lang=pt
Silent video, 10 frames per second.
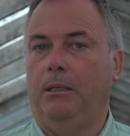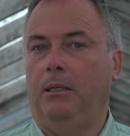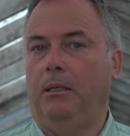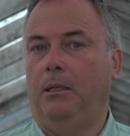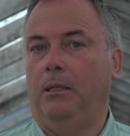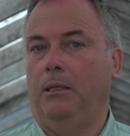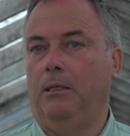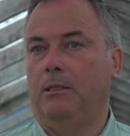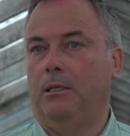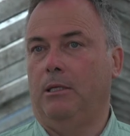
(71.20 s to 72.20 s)
e
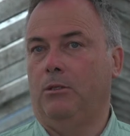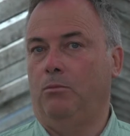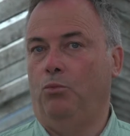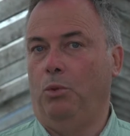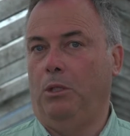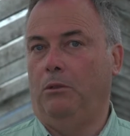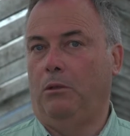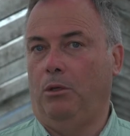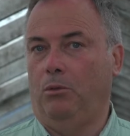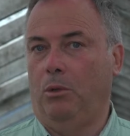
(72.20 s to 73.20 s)
incenso moído
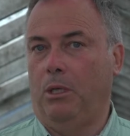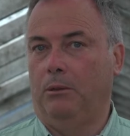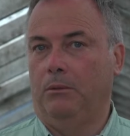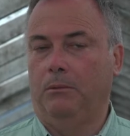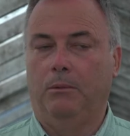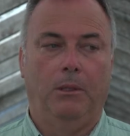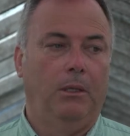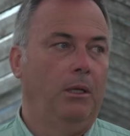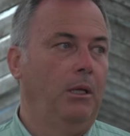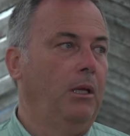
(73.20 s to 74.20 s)
triturado.
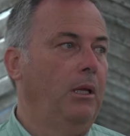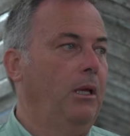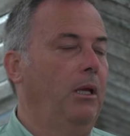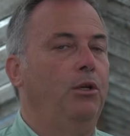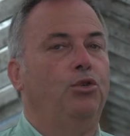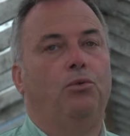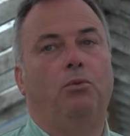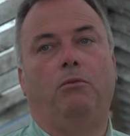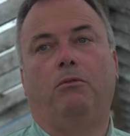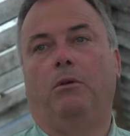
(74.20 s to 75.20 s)
A
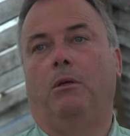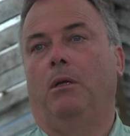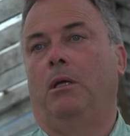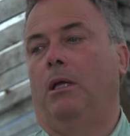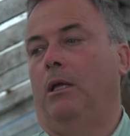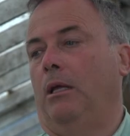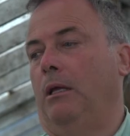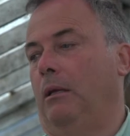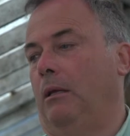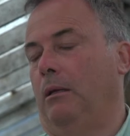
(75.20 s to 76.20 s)
estufa
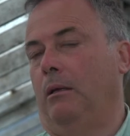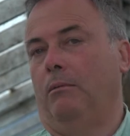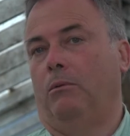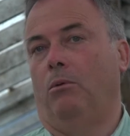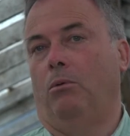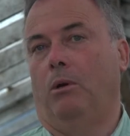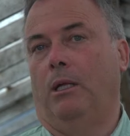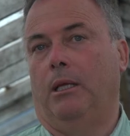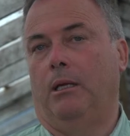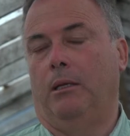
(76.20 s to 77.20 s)
é
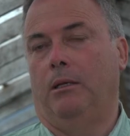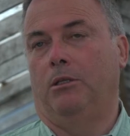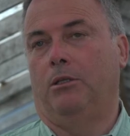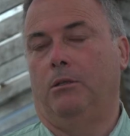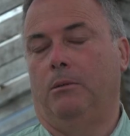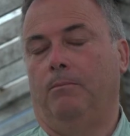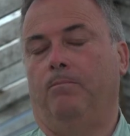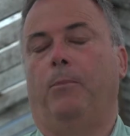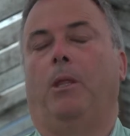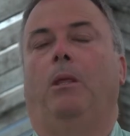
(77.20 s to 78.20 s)
colocada as, eh,
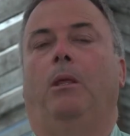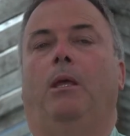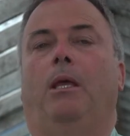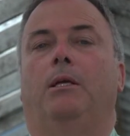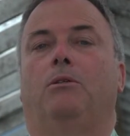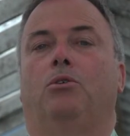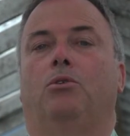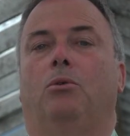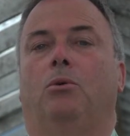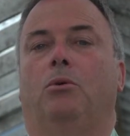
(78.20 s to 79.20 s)

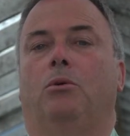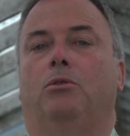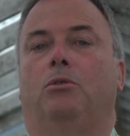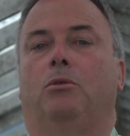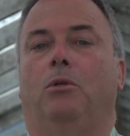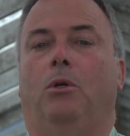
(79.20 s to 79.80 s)
essas tocas